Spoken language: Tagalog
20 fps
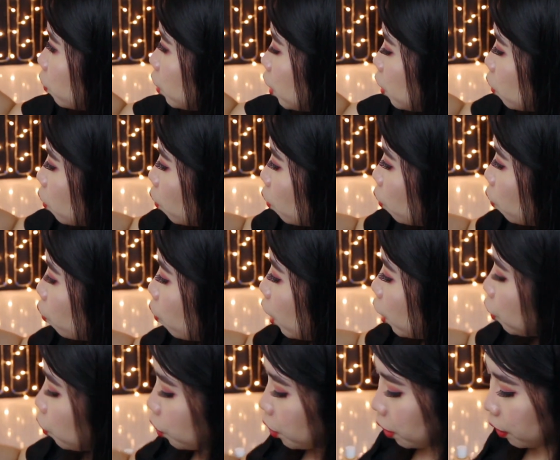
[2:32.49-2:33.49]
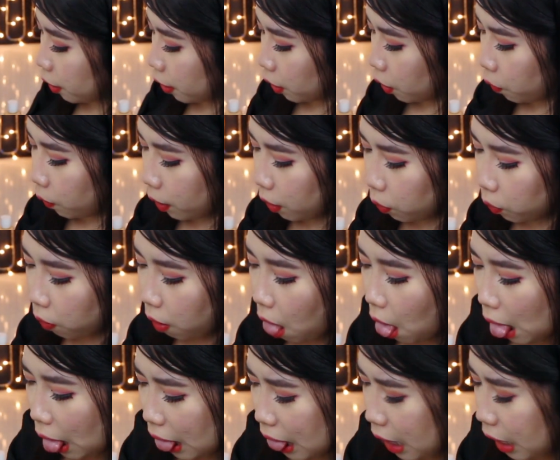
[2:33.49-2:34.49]
ko dito kung ano yung ginagawa ko.
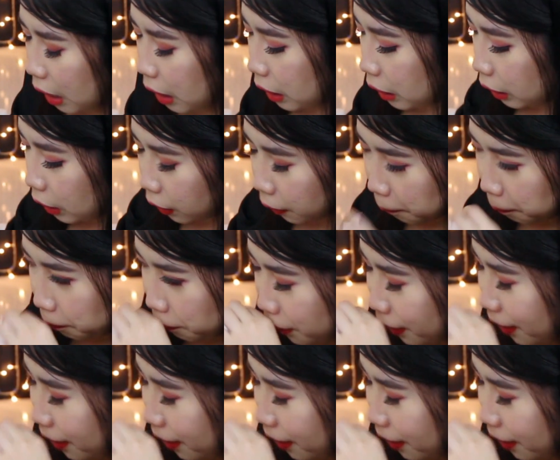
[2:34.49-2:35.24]
Ang anghang.